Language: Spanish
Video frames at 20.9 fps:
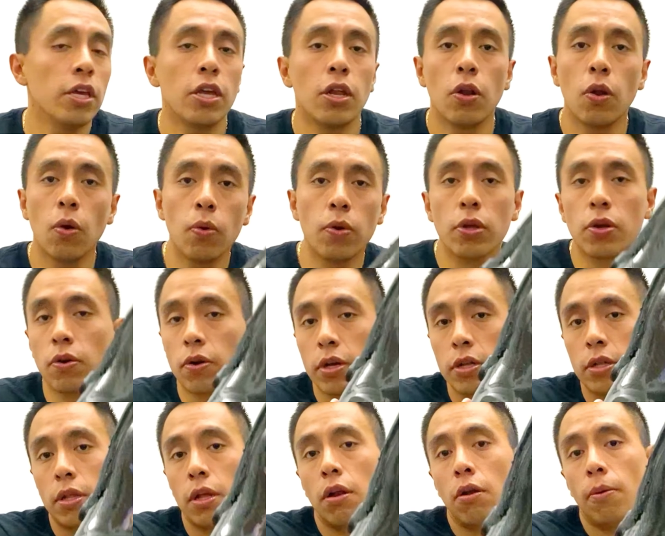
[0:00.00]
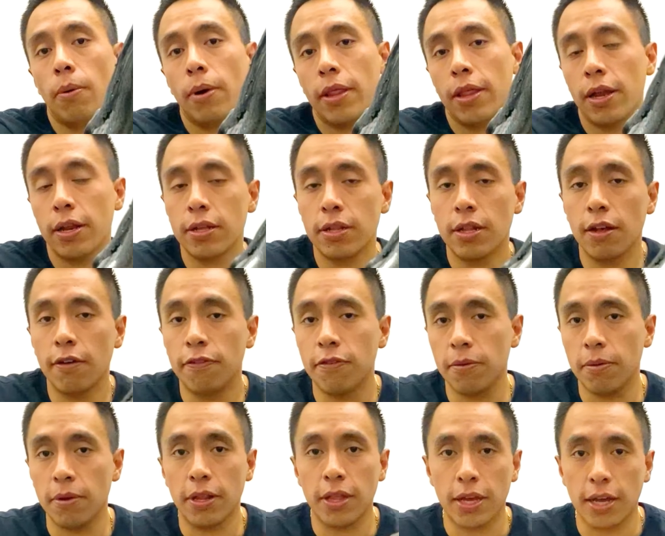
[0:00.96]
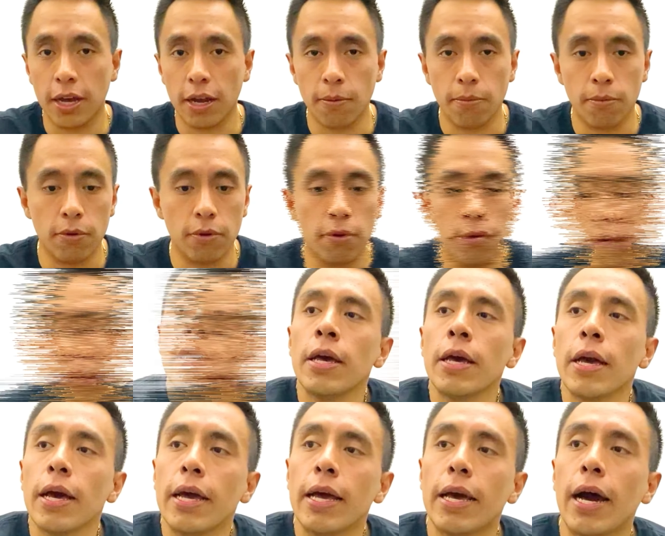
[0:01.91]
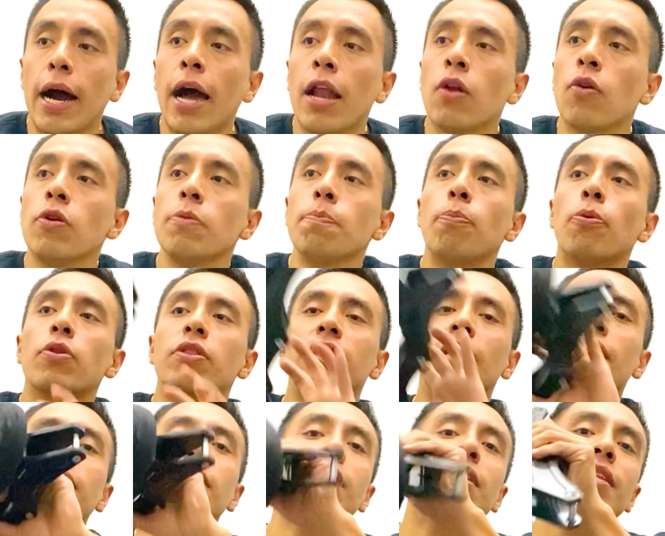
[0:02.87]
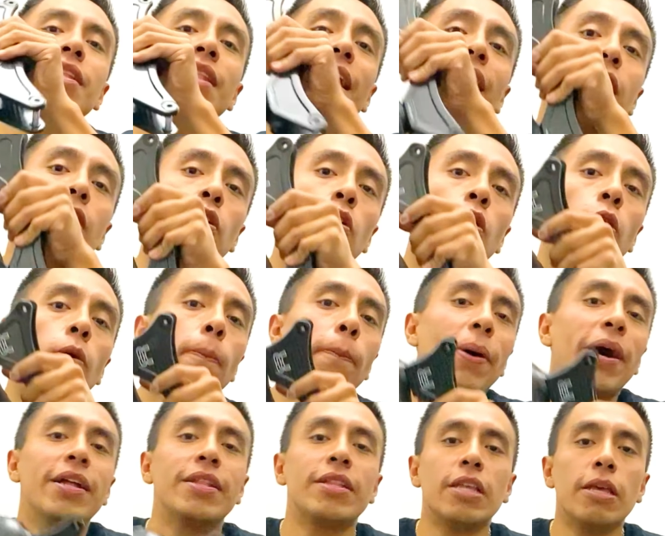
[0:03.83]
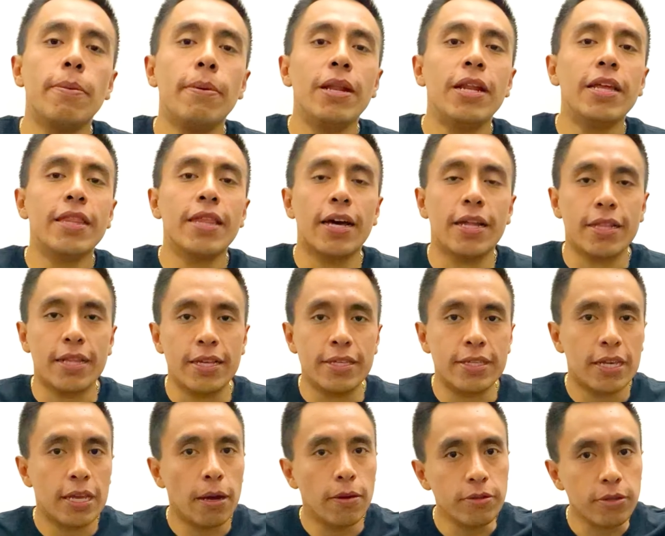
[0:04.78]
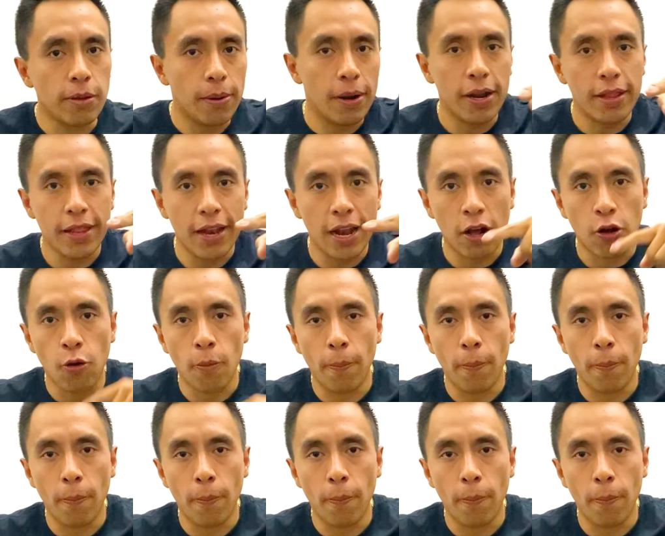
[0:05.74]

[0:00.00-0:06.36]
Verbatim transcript: y lo único que te lo va a dar es la fibra de carbono. Algo importante es la compatibilidad. Así que vamos a hablar de la